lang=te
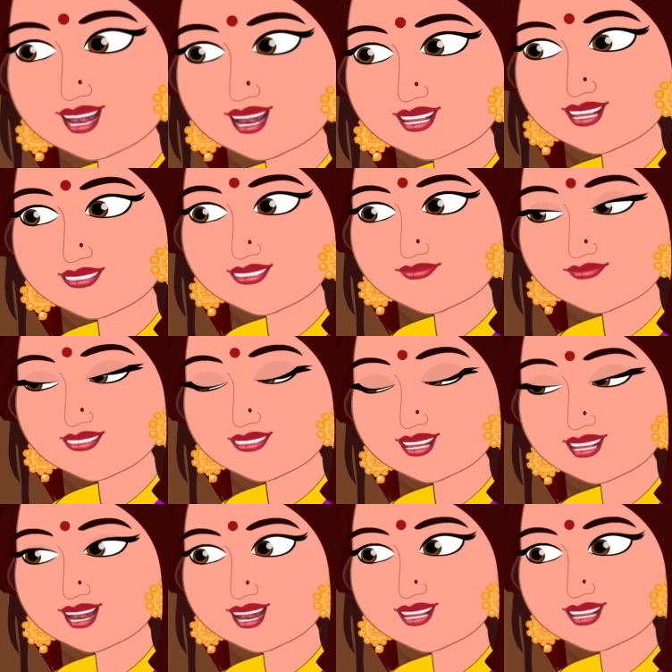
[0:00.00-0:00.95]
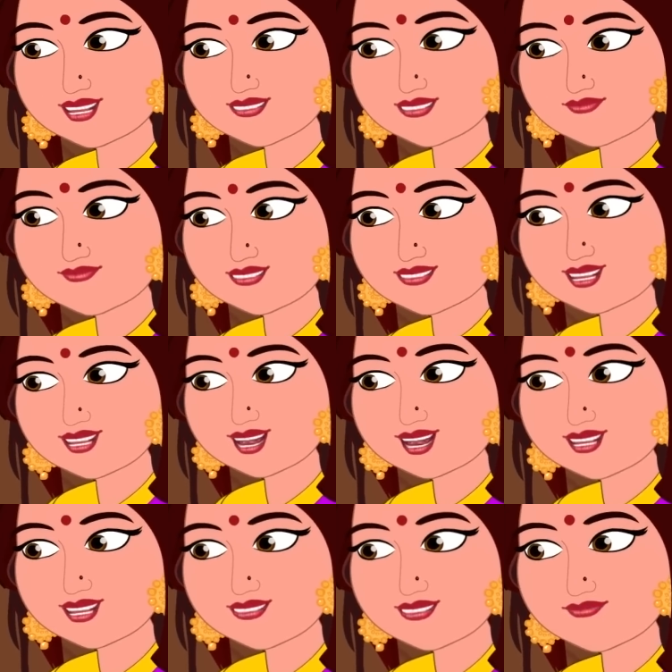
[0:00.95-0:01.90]
ప్రియా నీకు
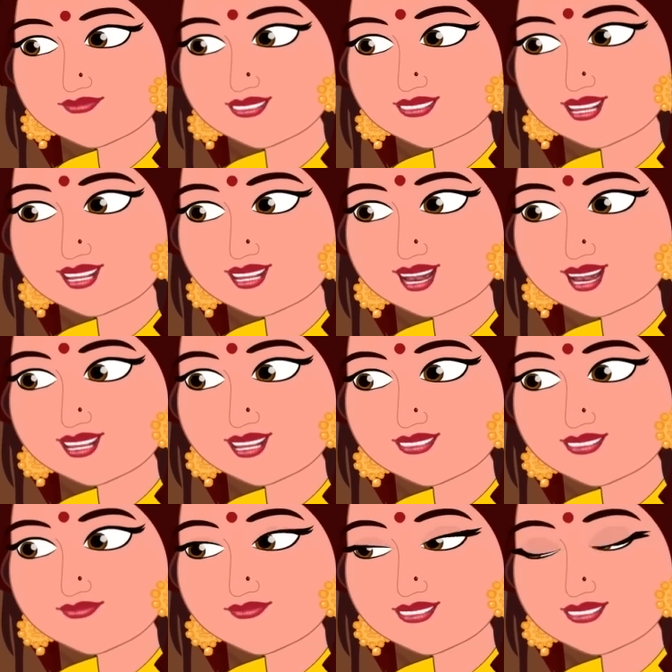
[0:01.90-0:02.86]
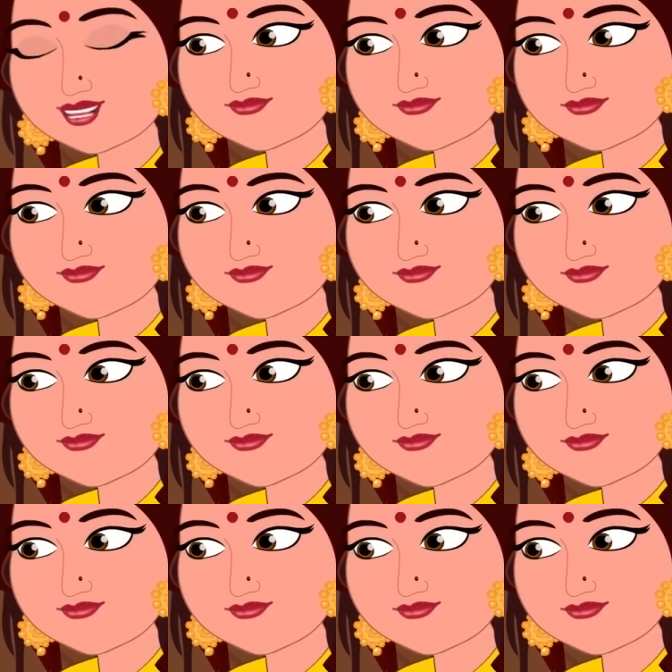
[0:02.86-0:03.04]
తినడానికి ఏమైనా చేసి పెట్టనా